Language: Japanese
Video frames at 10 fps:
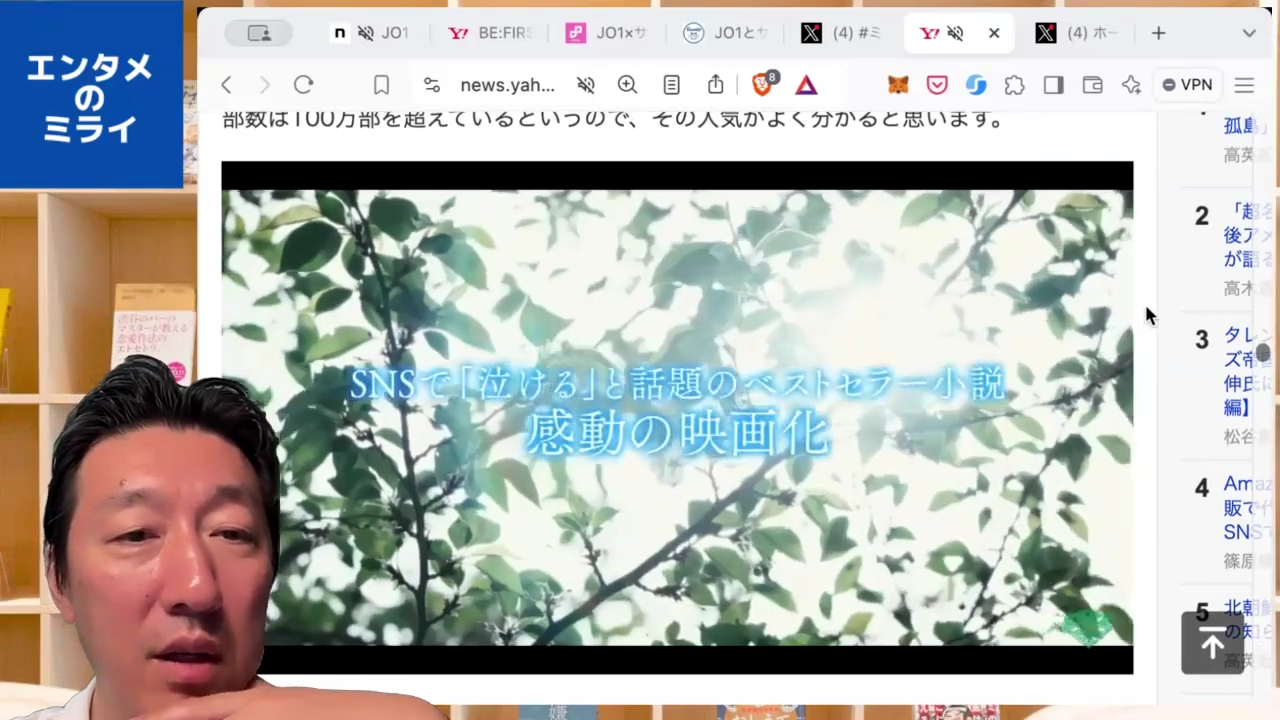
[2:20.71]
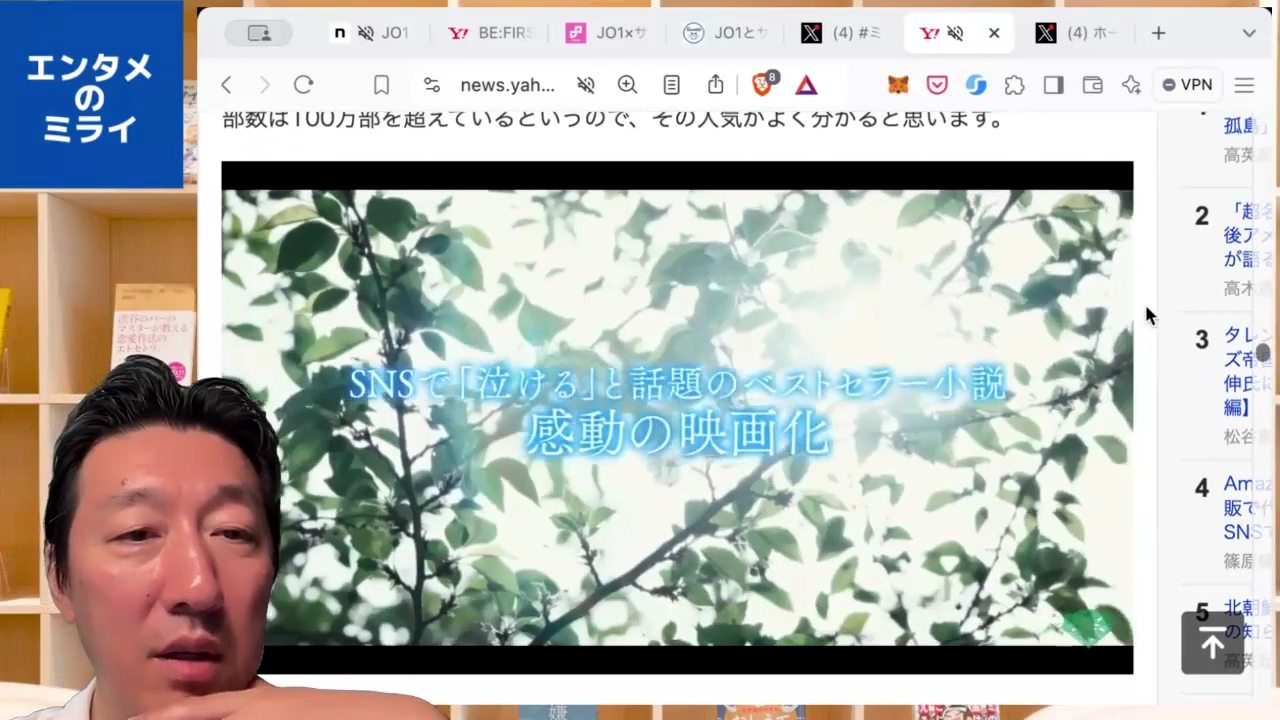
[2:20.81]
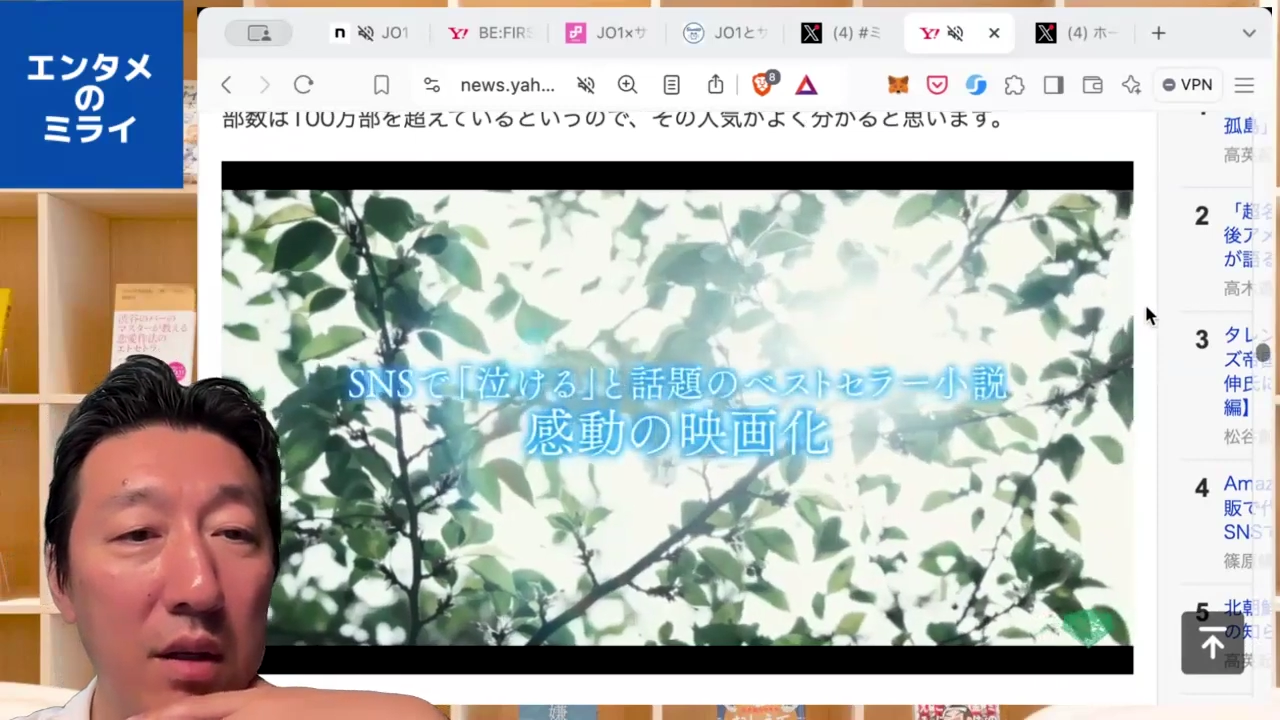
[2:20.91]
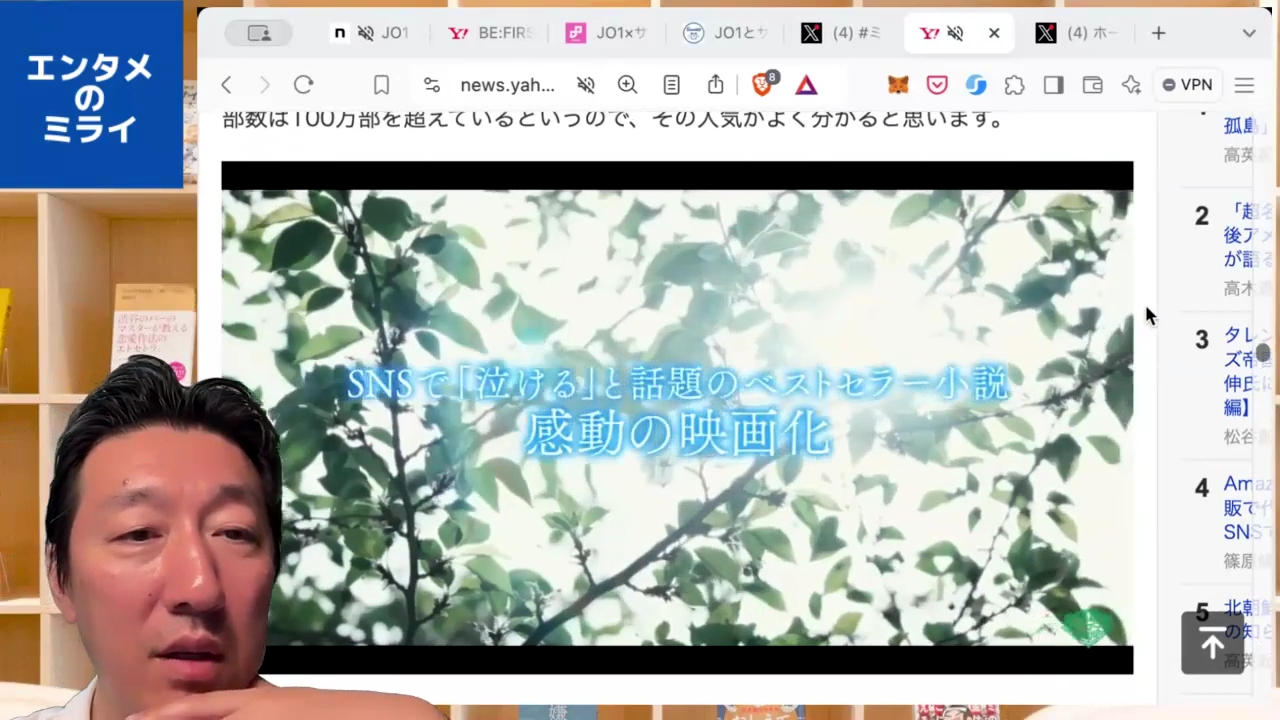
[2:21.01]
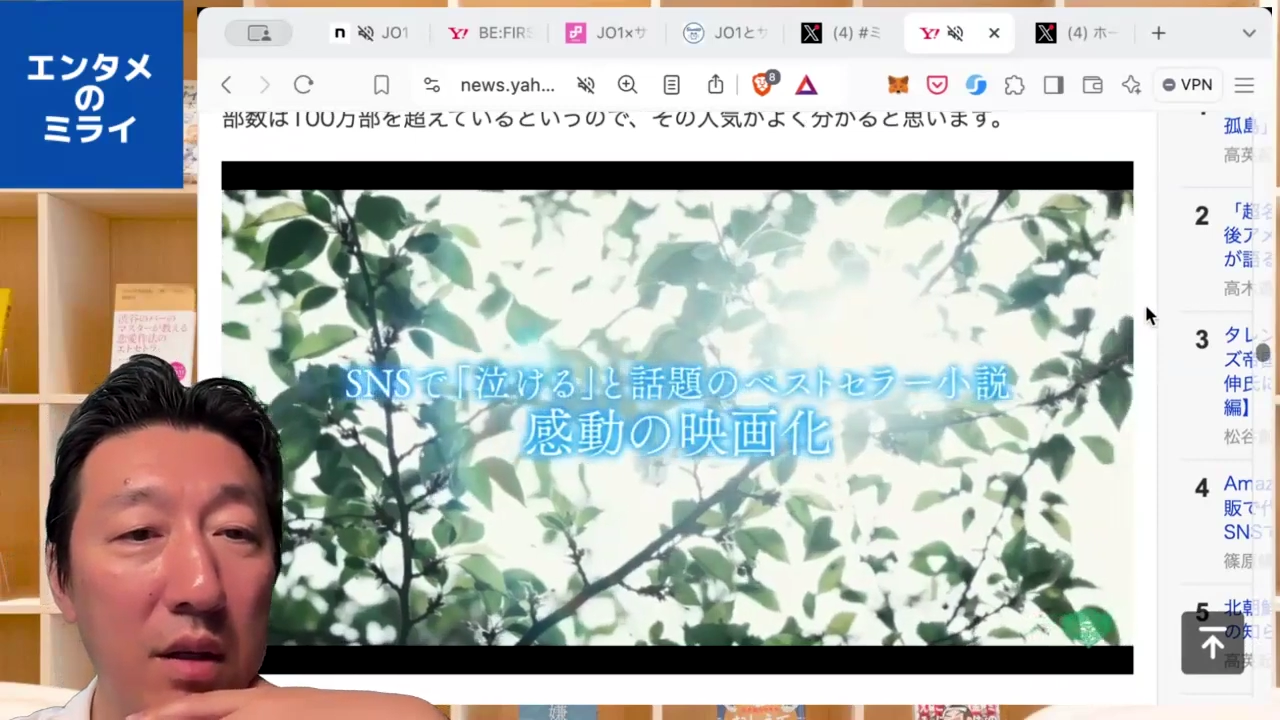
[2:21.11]

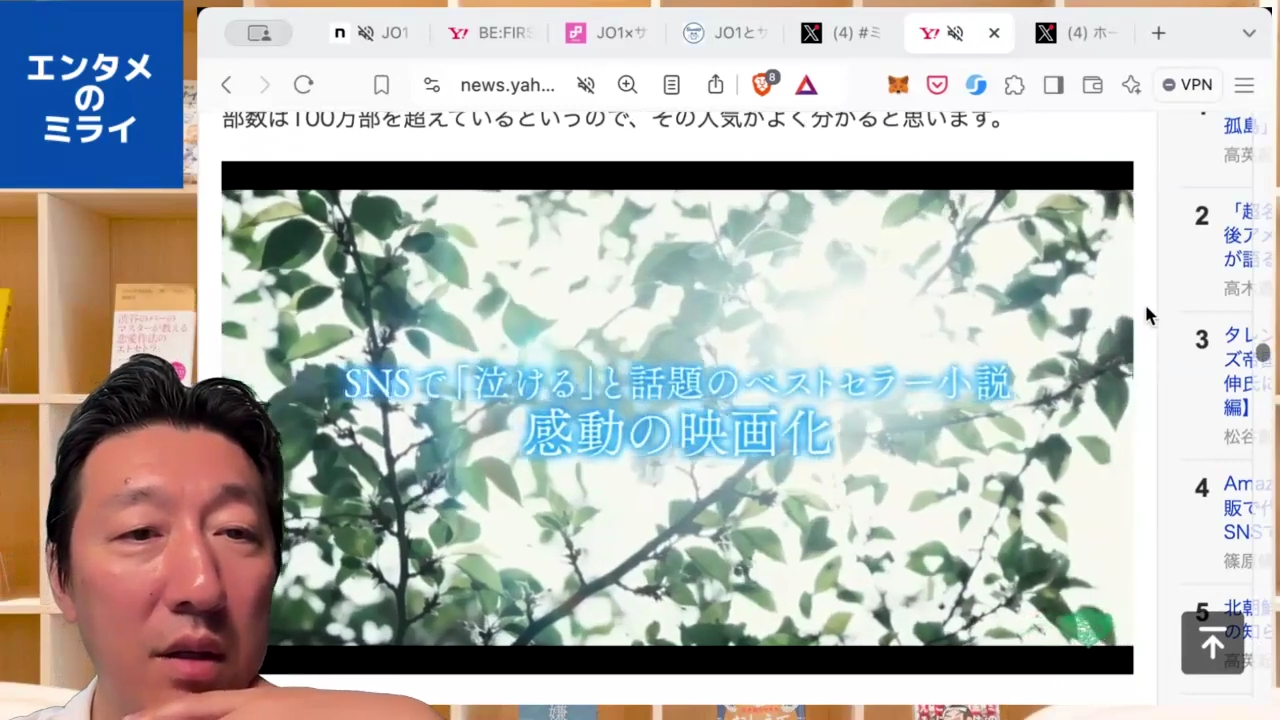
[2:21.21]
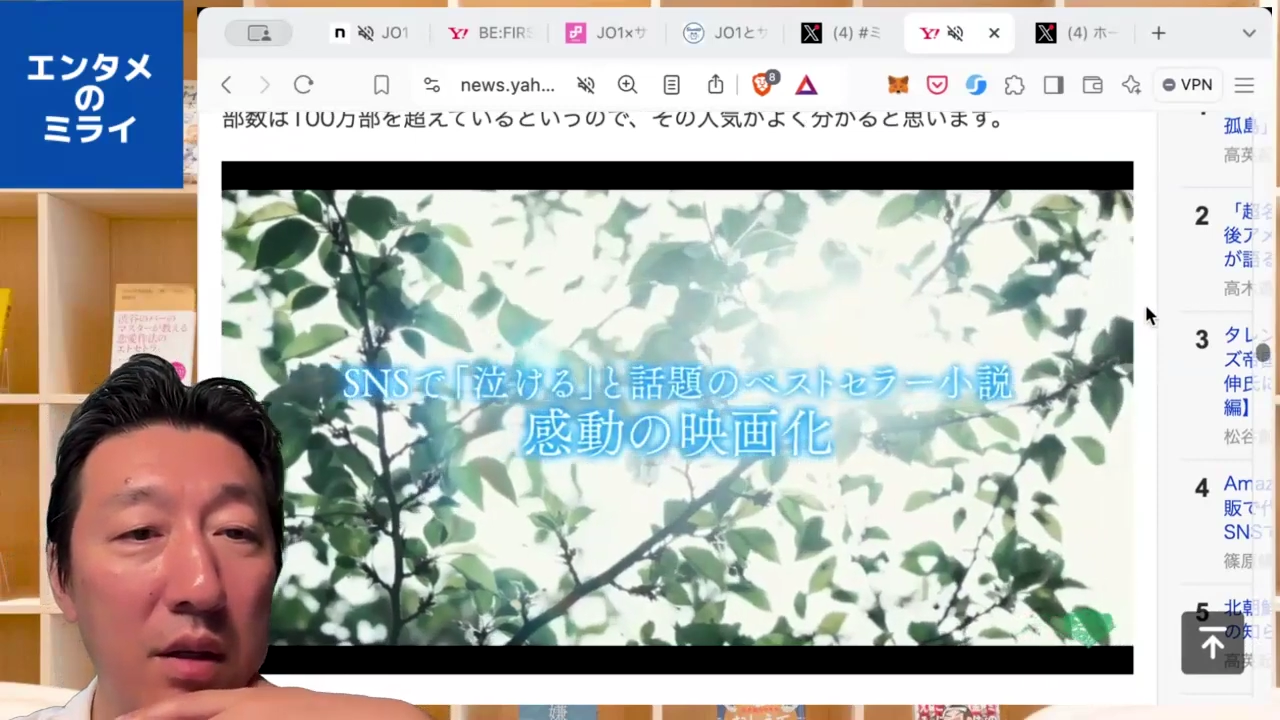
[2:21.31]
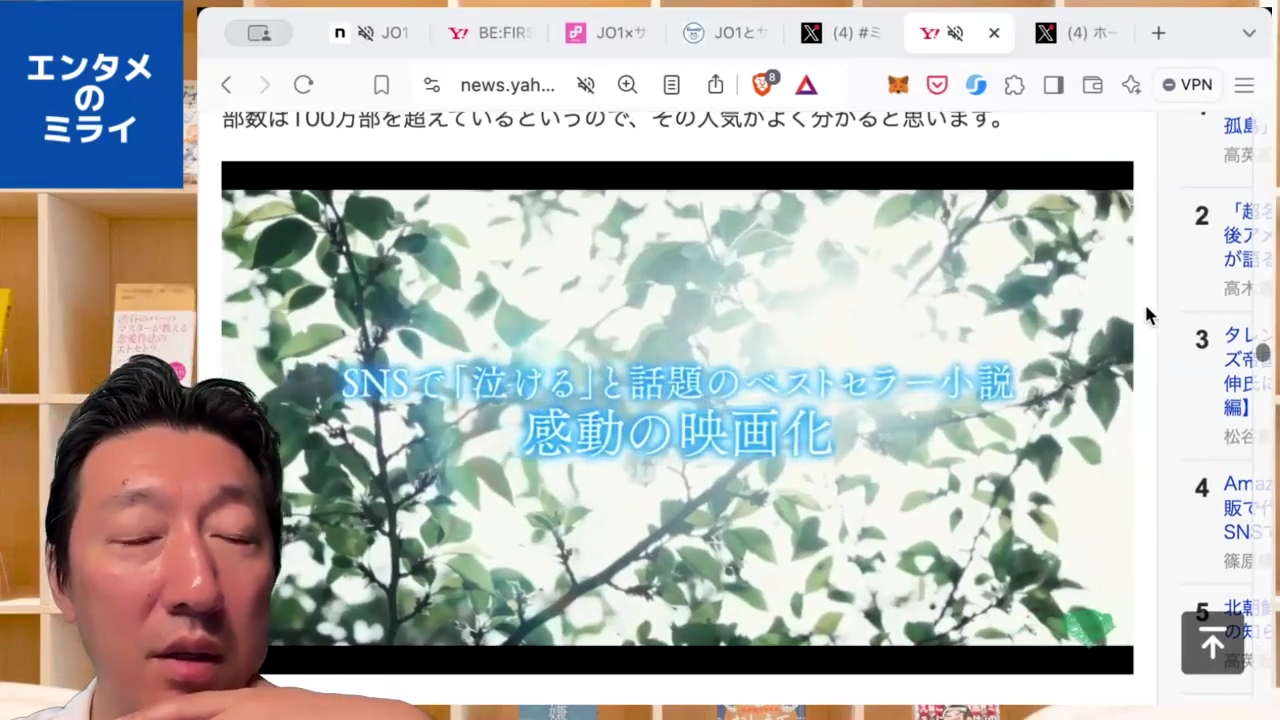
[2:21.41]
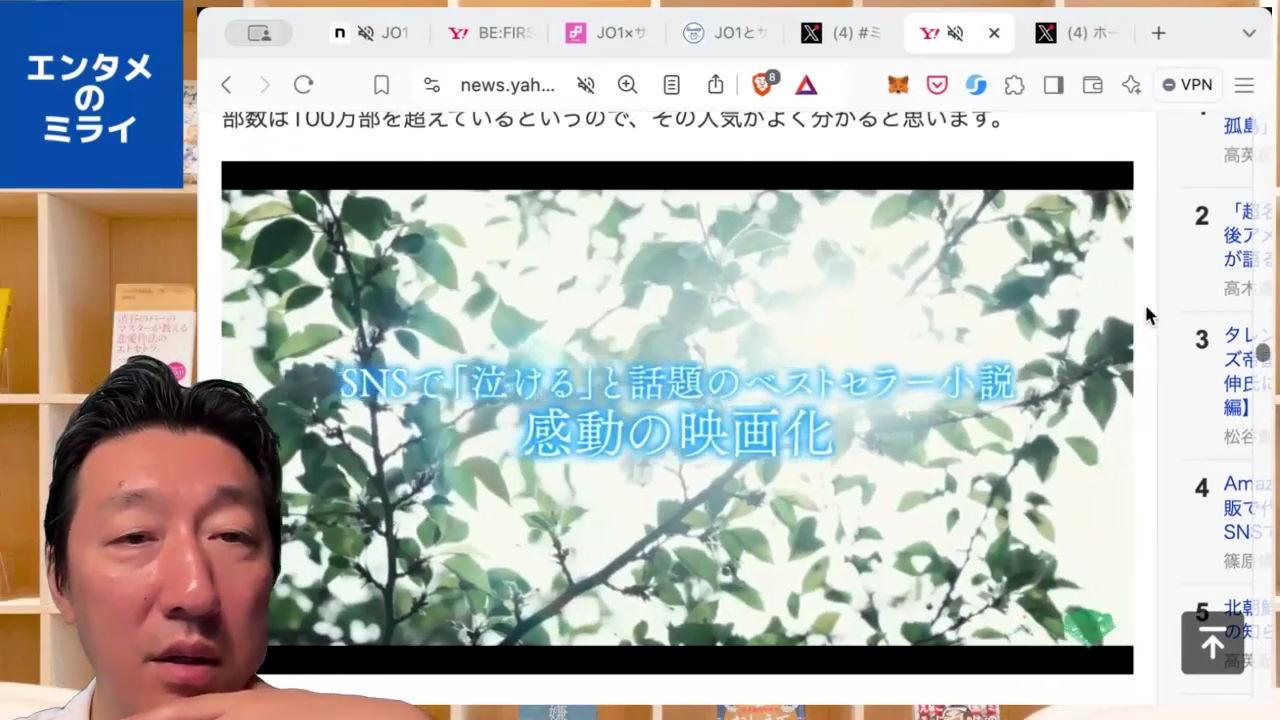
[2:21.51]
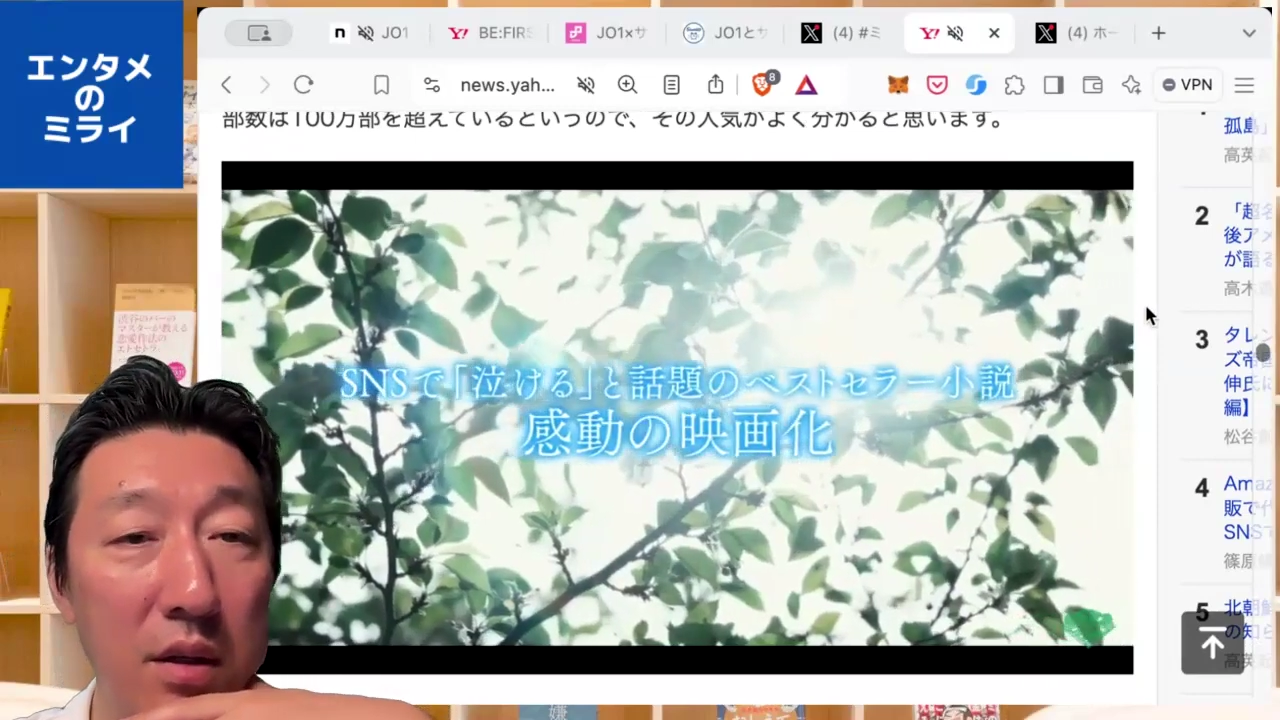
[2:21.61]
たって、